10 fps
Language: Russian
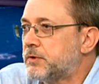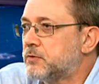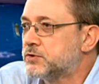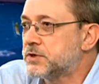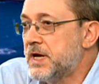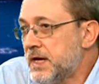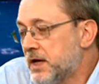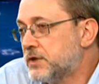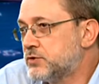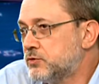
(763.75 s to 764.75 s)
получше,
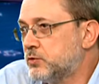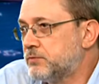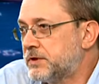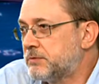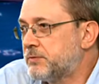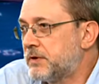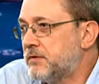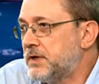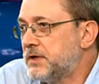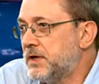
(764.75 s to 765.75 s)
я начну думать в этом
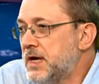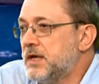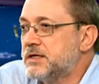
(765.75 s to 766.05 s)
направлении.